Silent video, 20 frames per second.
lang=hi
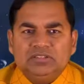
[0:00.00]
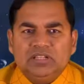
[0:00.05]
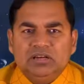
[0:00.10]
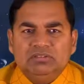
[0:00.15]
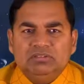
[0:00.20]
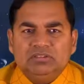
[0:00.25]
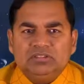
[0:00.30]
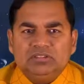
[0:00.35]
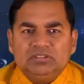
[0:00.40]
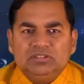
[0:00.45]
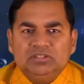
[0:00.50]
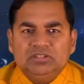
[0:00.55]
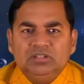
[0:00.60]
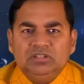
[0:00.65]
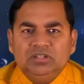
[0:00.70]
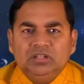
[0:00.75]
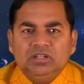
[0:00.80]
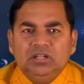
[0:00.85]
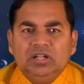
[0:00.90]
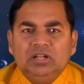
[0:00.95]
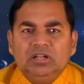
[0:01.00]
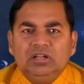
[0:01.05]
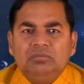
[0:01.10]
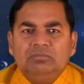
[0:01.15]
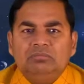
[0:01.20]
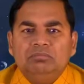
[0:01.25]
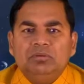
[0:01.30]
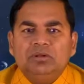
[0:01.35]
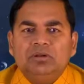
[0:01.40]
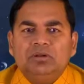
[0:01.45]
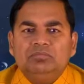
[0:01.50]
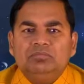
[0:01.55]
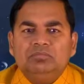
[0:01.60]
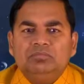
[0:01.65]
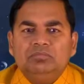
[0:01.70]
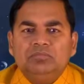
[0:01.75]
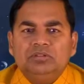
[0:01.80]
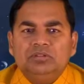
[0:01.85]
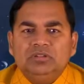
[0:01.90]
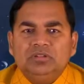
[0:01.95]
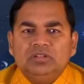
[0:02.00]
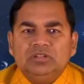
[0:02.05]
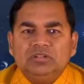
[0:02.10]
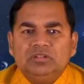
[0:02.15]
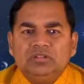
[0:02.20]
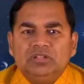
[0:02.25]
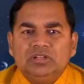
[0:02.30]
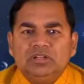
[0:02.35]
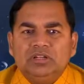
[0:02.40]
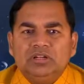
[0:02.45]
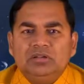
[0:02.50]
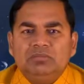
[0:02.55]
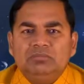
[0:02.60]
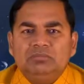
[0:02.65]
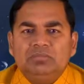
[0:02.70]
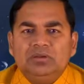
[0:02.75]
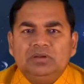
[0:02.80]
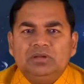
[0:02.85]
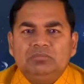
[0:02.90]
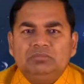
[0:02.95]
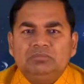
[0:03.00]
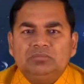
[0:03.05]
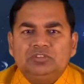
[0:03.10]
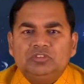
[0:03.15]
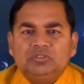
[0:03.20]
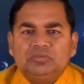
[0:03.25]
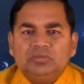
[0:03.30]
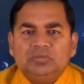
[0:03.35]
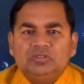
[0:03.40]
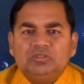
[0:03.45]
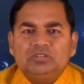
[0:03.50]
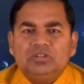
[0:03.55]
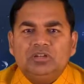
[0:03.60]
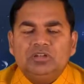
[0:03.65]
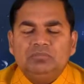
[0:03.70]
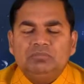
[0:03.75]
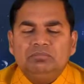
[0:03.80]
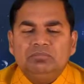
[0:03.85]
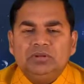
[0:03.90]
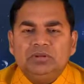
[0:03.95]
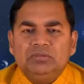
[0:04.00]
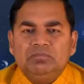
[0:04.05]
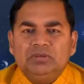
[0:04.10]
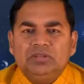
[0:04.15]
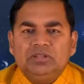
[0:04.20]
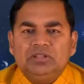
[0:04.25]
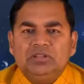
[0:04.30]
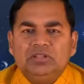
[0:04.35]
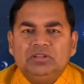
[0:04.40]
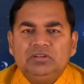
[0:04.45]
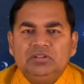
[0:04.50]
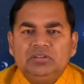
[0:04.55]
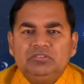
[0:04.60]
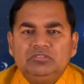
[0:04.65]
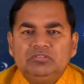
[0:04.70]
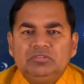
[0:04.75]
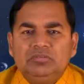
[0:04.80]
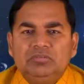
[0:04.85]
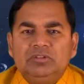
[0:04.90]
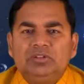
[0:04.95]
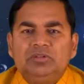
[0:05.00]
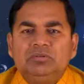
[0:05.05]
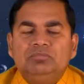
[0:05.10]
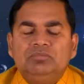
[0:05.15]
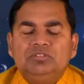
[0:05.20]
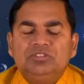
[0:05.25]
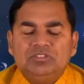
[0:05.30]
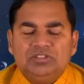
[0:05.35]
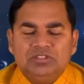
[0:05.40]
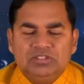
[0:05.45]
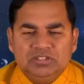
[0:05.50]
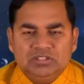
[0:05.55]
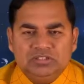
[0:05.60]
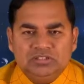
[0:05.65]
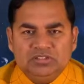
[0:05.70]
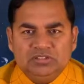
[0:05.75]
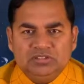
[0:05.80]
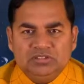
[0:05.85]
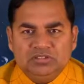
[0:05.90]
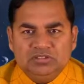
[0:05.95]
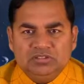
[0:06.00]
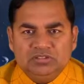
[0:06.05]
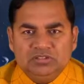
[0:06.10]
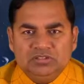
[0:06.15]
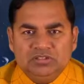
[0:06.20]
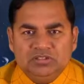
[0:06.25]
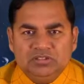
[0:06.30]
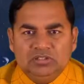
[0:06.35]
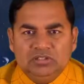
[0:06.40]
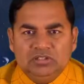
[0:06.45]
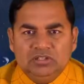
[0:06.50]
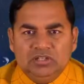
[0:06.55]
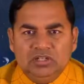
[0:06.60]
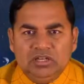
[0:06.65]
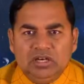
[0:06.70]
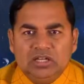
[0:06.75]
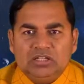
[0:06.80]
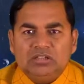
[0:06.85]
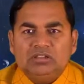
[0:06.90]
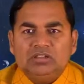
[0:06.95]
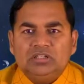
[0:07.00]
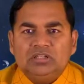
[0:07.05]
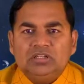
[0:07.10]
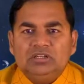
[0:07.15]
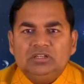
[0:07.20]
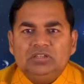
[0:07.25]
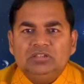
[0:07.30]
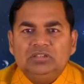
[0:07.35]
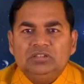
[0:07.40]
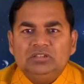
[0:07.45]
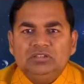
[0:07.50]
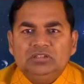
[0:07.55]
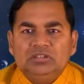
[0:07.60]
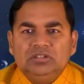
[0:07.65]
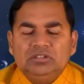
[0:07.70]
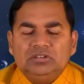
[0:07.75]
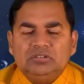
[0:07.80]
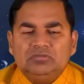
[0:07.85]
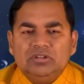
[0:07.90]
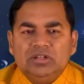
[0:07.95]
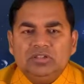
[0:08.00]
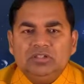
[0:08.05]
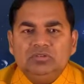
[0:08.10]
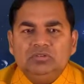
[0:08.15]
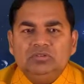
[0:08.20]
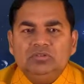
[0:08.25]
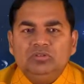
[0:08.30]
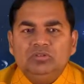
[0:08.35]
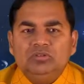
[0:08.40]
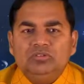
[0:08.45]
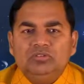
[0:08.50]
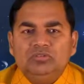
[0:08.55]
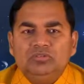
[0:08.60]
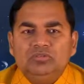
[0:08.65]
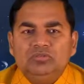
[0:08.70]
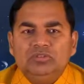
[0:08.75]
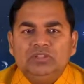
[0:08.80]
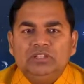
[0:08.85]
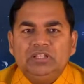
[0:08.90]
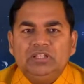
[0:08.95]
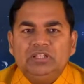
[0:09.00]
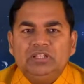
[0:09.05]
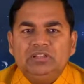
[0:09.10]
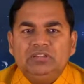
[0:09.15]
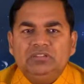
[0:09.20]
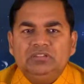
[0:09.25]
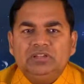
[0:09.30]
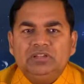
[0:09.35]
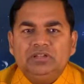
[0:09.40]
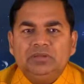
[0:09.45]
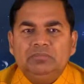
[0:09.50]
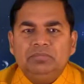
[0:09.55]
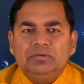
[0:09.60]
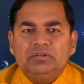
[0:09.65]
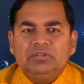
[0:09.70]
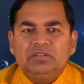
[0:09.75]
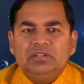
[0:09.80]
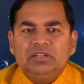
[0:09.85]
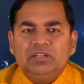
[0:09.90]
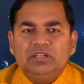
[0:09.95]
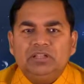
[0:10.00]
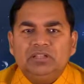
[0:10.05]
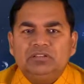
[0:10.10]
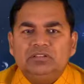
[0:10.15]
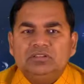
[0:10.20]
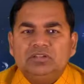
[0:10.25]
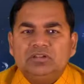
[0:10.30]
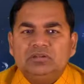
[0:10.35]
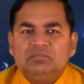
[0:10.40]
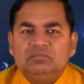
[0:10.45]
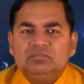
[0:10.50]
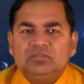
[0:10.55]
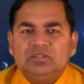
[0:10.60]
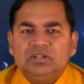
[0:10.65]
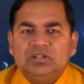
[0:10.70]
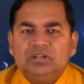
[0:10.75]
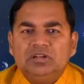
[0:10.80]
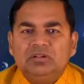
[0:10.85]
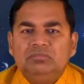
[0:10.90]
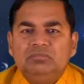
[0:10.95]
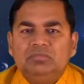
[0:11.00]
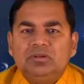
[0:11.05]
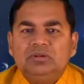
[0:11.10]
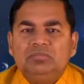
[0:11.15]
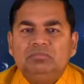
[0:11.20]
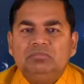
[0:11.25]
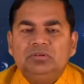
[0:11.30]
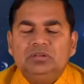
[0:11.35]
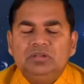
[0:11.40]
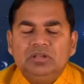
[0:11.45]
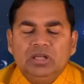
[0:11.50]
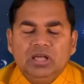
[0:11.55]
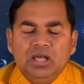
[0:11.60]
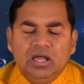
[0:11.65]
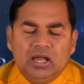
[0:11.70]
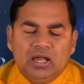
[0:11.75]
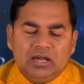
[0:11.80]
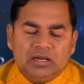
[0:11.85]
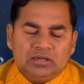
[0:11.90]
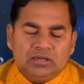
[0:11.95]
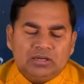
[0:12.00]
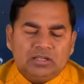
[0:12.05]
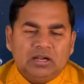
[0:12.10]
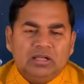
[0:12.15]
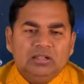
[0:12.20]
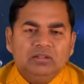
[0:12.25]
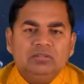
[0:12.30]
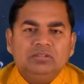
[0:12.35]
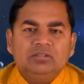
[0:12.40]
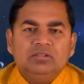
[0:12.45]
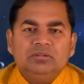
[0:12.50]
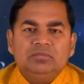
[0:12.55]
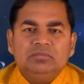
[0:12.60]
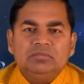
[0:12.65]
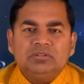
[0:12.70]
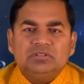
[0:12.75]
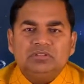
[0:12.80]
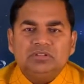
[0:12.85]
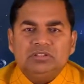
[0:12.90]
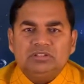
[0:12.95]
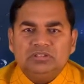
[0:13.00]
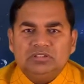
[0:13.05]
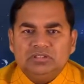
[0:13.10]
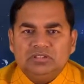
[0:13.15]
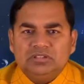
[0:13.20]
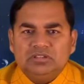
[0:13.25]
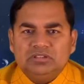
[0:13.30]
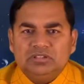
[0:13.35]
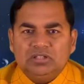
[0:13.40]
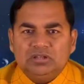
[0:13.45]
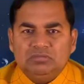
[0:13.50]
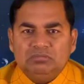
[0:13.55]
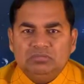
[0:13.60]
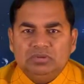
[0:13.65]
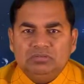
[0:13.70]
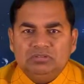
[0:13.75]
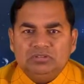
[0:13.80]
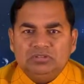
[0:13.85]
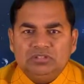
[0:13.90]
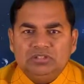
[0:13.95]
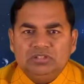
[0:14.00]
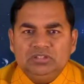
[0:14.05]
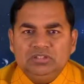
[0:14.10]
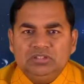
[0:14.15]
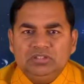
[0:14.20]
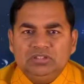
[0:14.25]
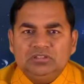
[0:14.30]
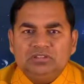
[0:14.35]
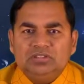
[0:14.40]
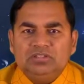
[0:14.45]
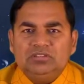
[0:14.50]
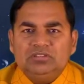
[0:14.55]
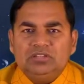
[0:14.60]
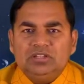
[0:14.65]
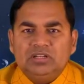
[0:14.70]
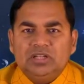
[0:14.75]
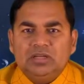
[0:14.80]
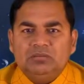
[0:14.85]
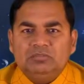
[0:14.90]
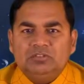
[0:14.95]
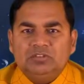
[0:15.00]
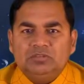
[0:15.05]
तावत लंबनम दीर्घलंबनम स्पष्ट लंबन भेदेन द्विविधम सिद्ध्यति अत्र तयोः स्वीये दृग्वृत्ते अन्तरं दृग्लम्बनम् अक्रान्तवृत्ते यदन्तरं भवति तस्य नाम